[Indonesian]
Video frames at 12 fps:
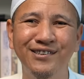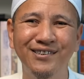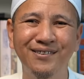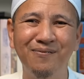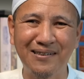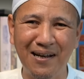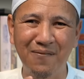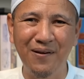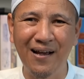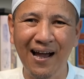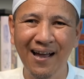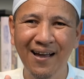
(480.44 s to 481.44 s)
Masa Nabi
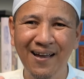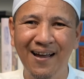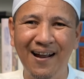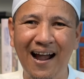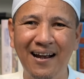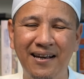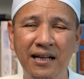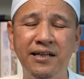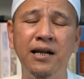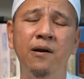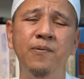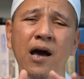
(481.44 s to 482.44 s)
gak, gak adil?
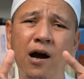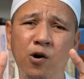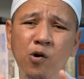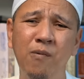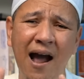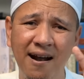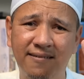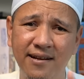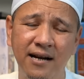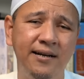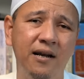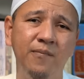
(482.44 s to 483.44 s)
Jadi Nabi Yakub
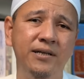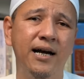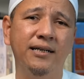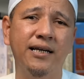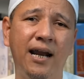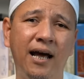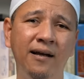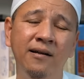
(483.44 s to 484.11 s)
adil dan bijaksana.